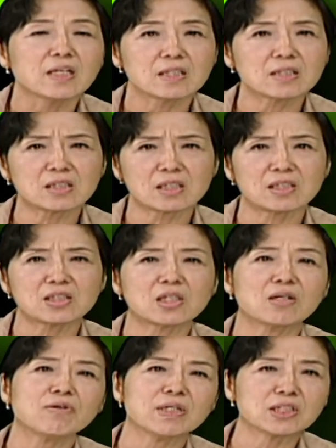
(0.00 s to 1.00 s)
那这个
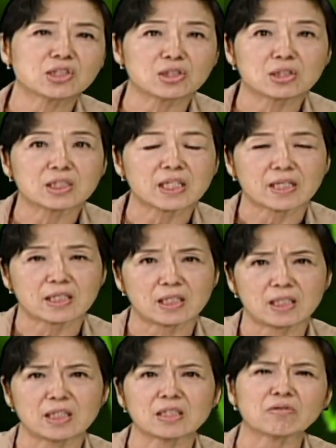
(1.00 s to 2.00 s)
社会事件，可
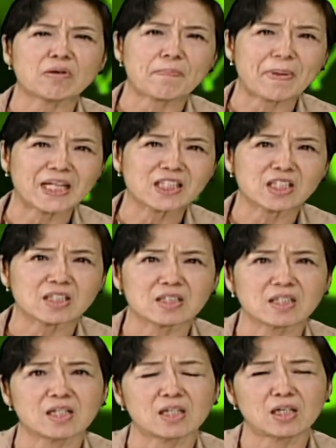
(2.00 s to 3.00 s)
能因为媒体
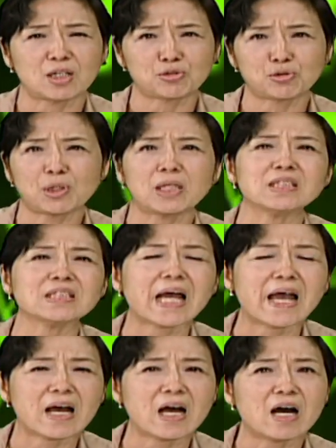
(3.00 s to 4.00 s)
的渲
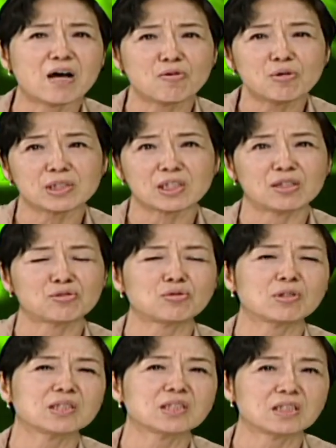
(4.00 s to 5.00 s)
染啊，或者
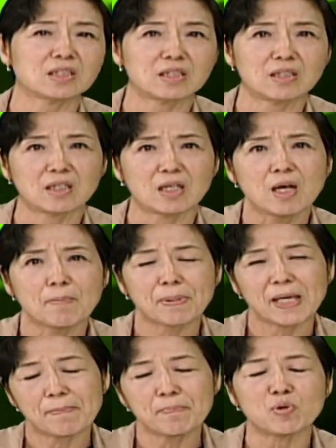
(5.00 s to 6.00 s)
说是
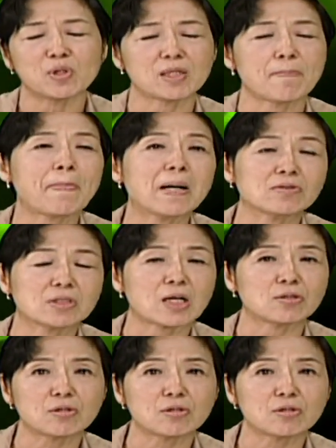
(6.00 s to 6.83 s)
偏颇的报道，